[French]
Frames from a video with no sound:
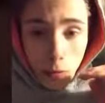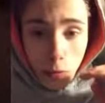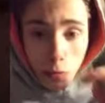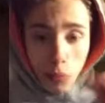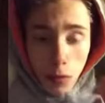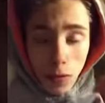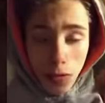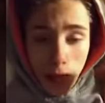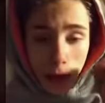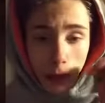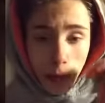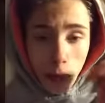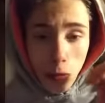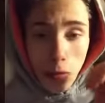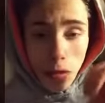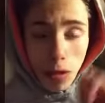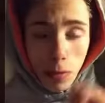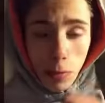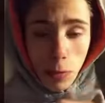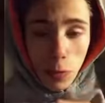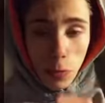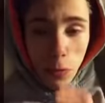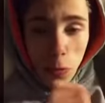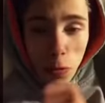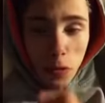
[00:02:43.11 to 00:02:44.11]
tous et toutes
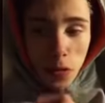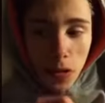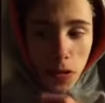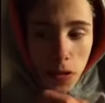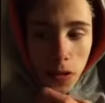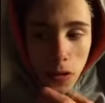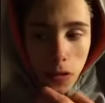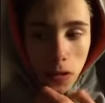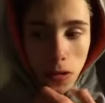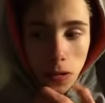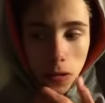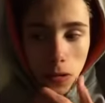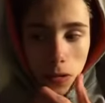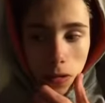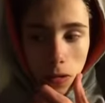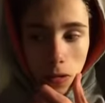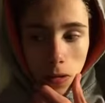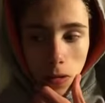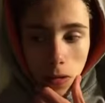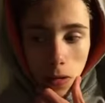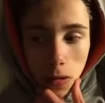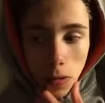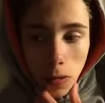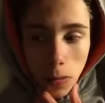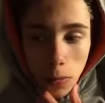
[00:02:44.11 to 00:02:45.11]
à me toucher euh,
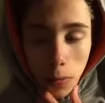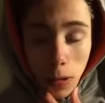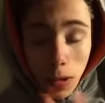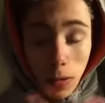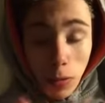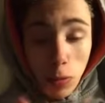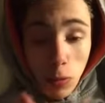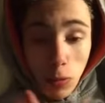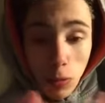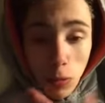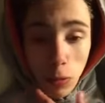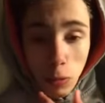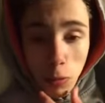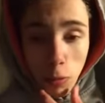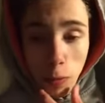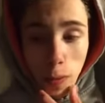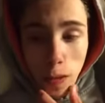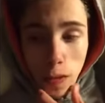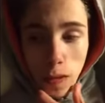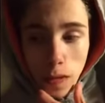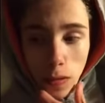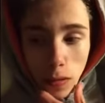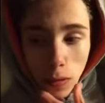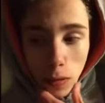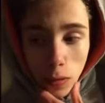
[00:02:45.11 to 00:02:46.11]
par tout ce que vous
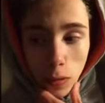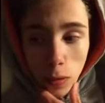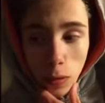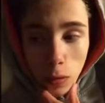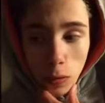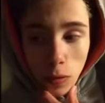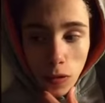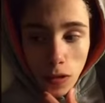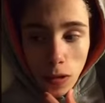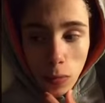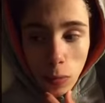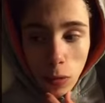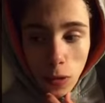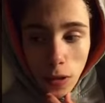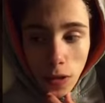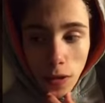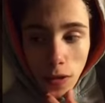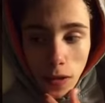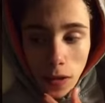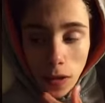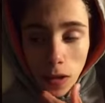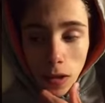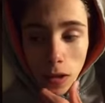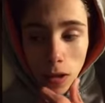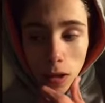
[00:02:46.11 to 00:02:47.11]
faites, de vous
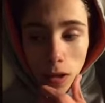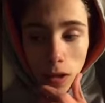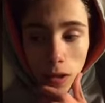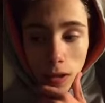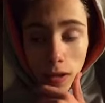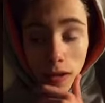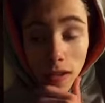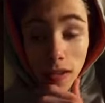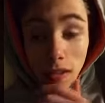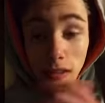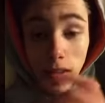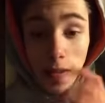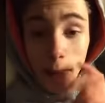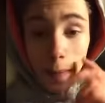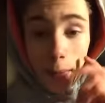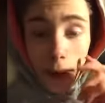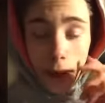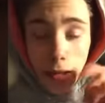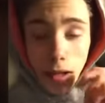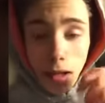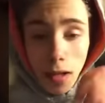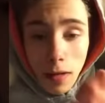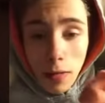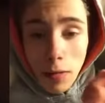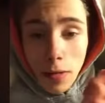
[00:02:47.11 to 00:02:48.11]
abonner. N'hésitez
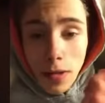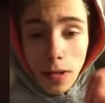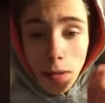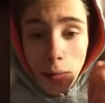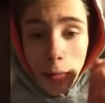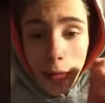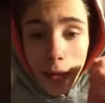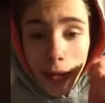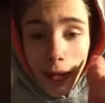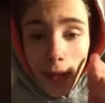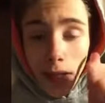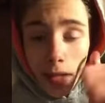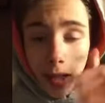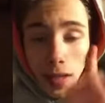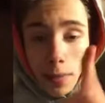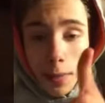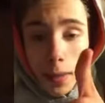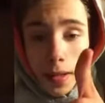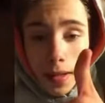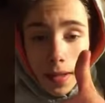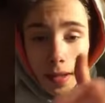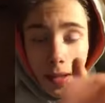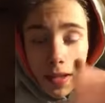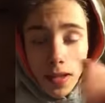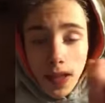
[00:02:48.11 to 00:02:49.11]
pas à vous abonner, à
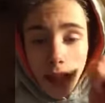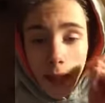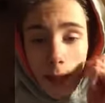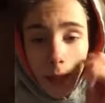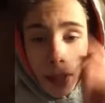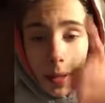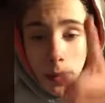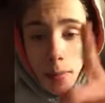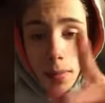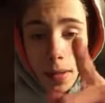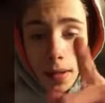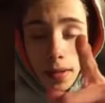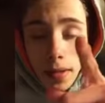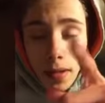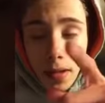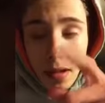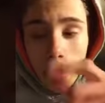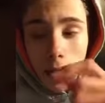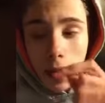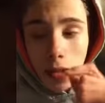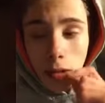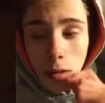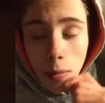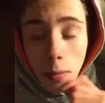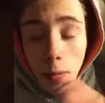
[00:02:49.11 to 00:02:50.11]
mettre un j'aime, à
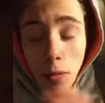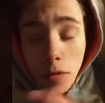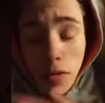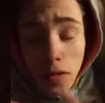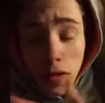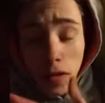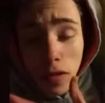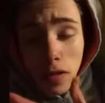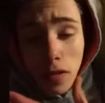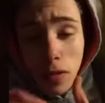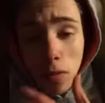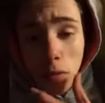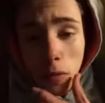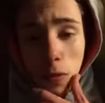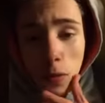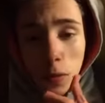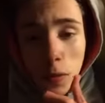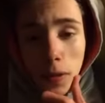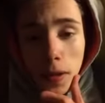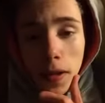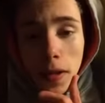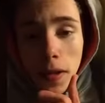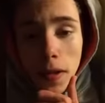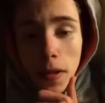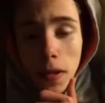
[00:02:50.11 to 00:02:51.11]
mettre un commentaire si vous le
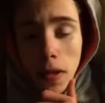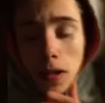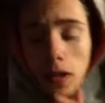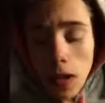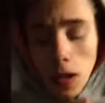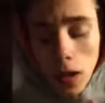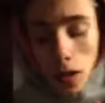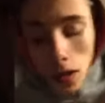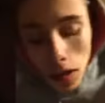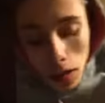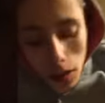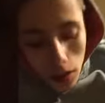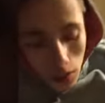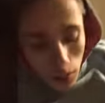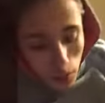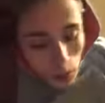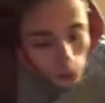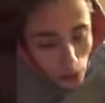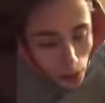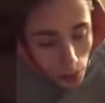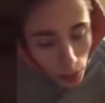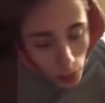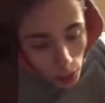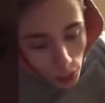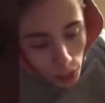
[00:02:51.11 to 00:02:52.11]
souhaitez.
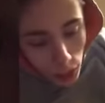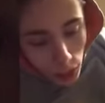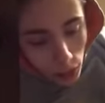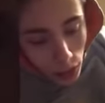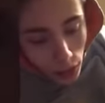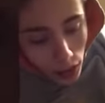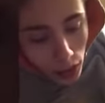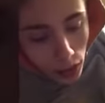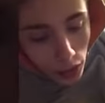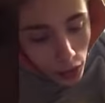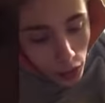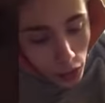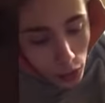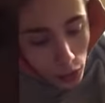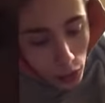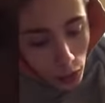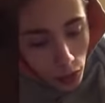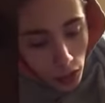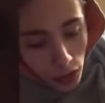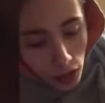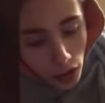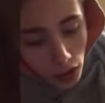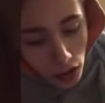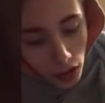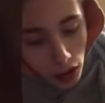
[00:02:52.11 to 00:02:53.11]
Moi pendant ce temps là je
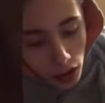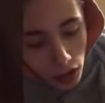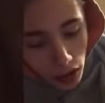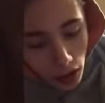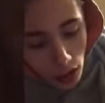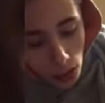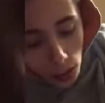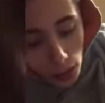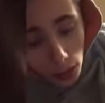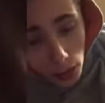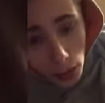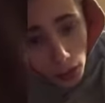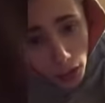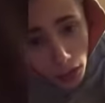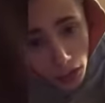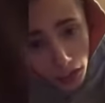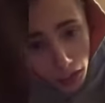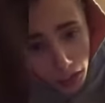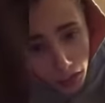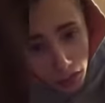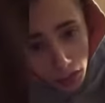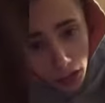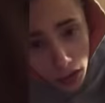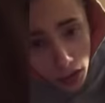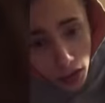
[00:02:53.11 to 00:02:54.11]
pense énormément à
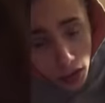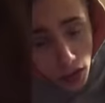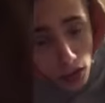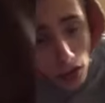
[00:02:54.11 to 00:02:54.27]
vous